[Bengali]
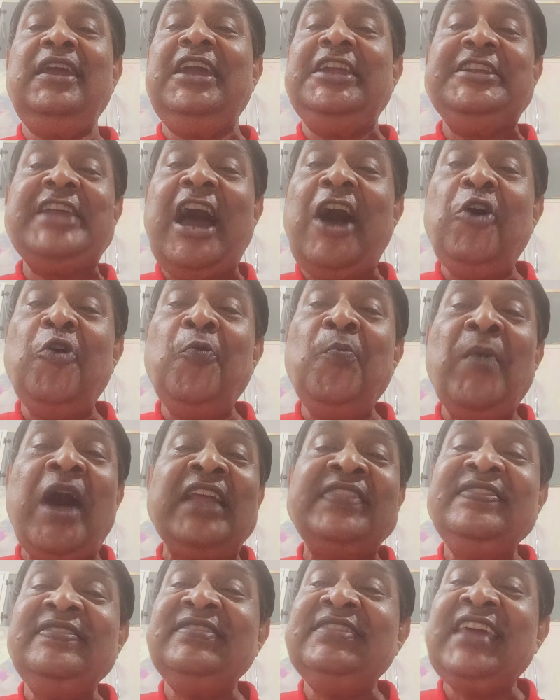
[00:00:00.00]
এটাও
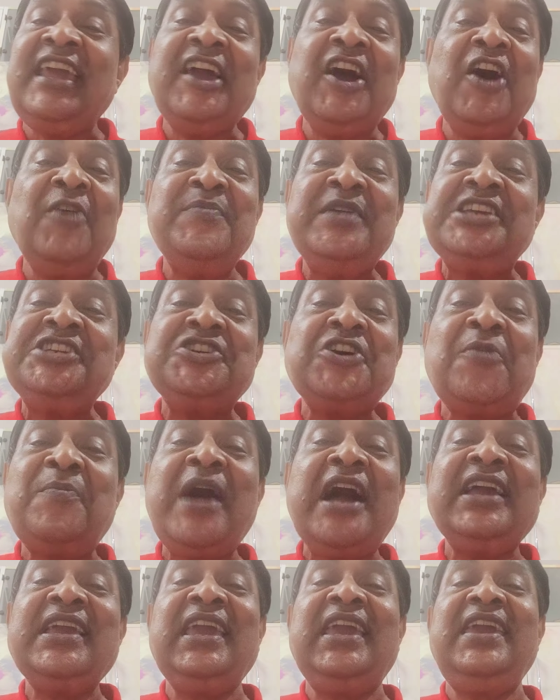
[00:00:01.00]
মানতে হবে
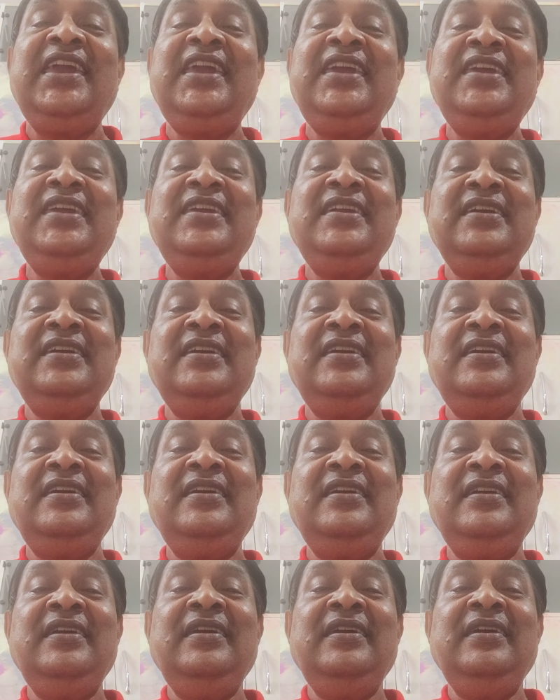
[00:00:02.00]
সবাকে
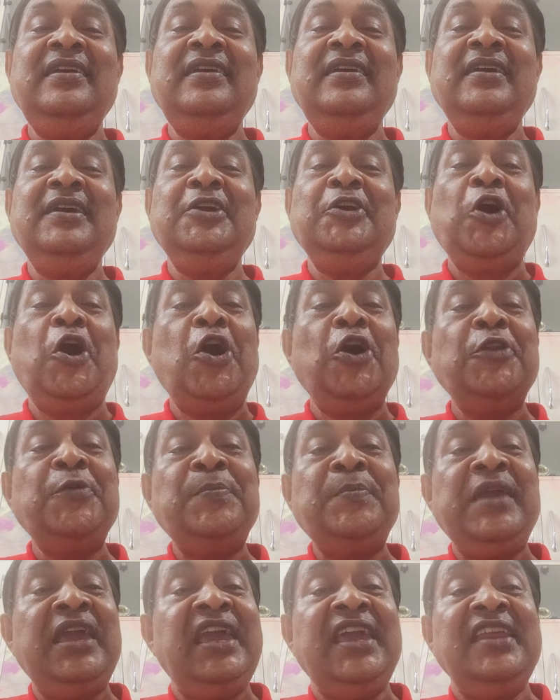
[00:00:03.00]

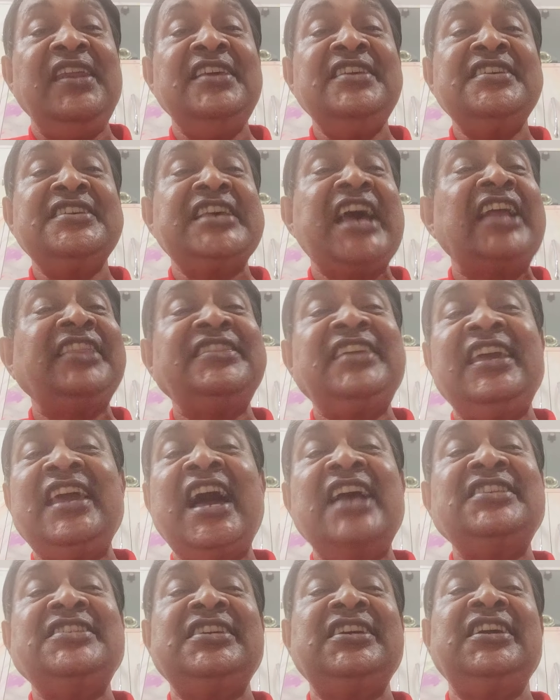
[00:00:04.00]
কর্মের সাথে
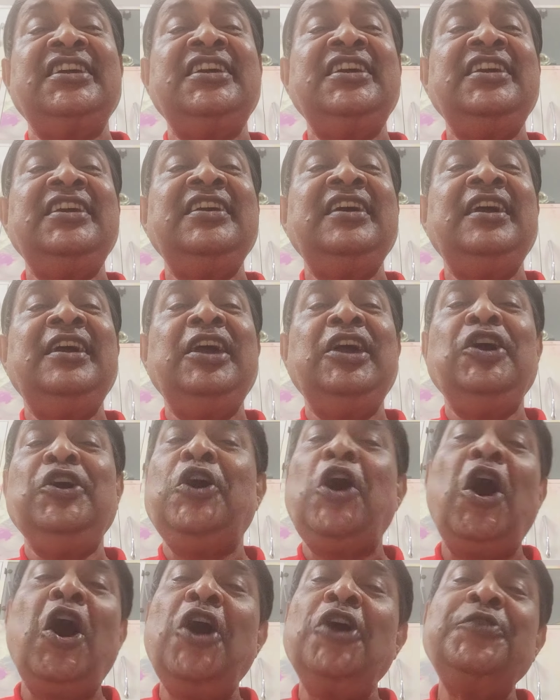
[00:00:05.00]
আছে
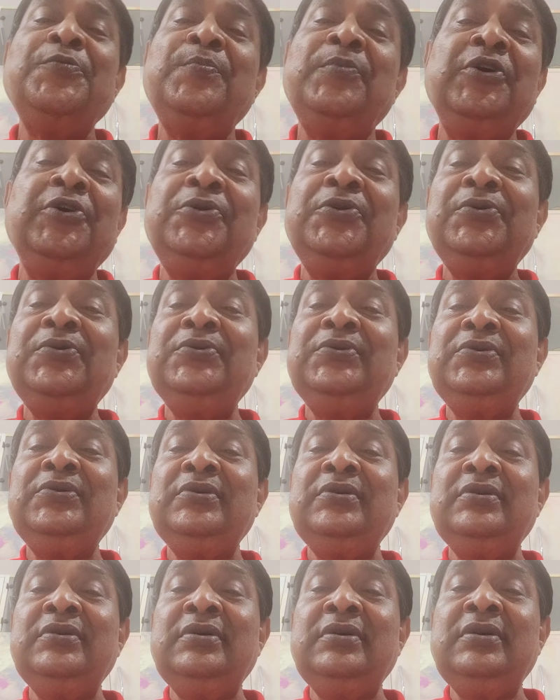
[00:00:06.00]
ঘর্ম
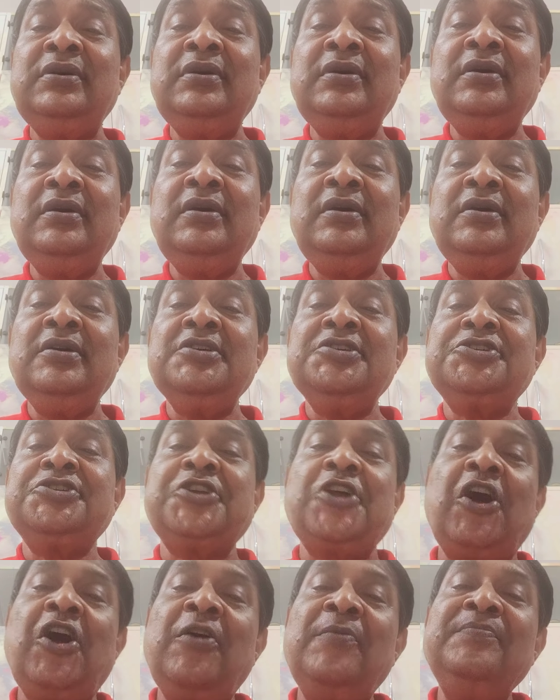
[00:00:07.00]

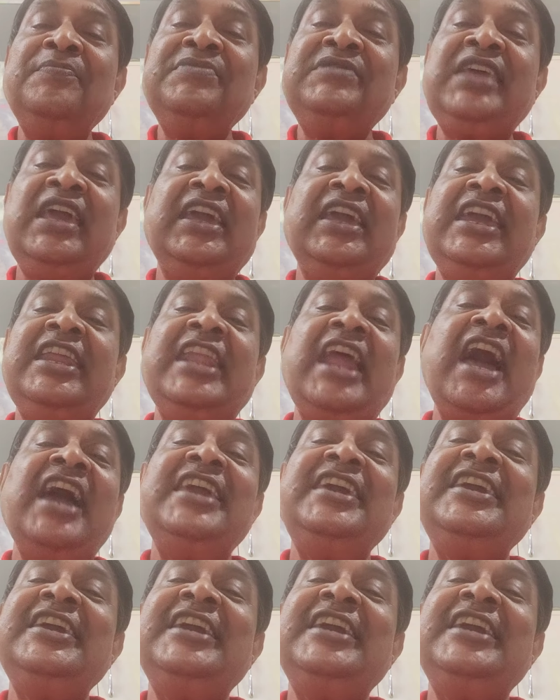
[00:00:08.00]
শ্রম থেকে নাই